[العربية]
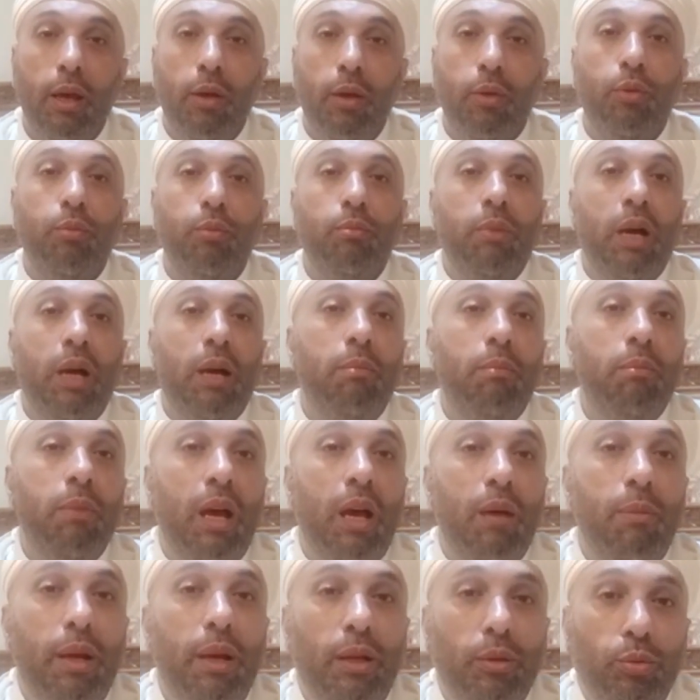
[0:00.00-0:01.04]
ثم أما
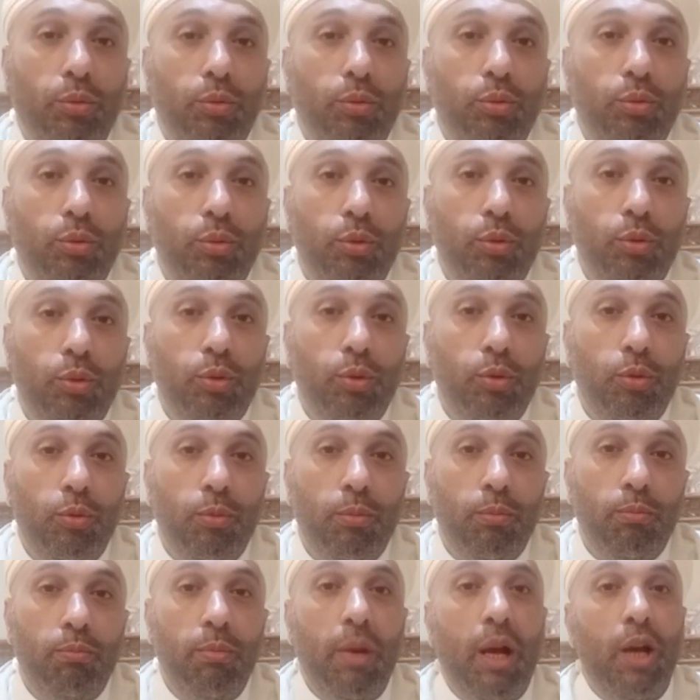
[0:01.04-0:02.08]
بعد
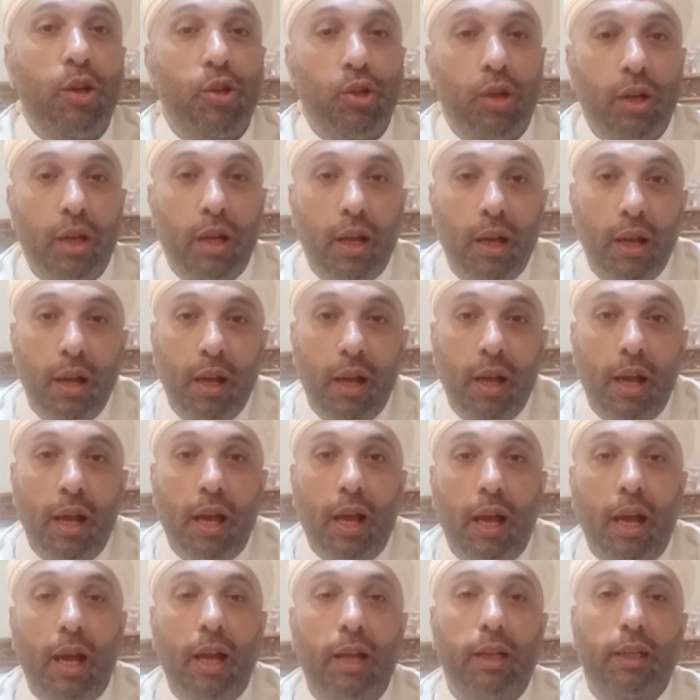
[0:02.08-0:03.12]
معشر
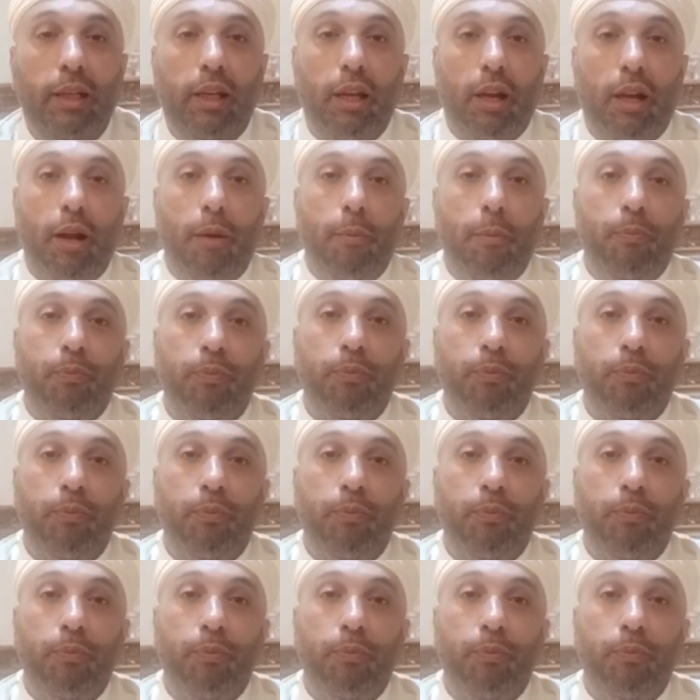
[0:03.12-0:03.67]
الكرام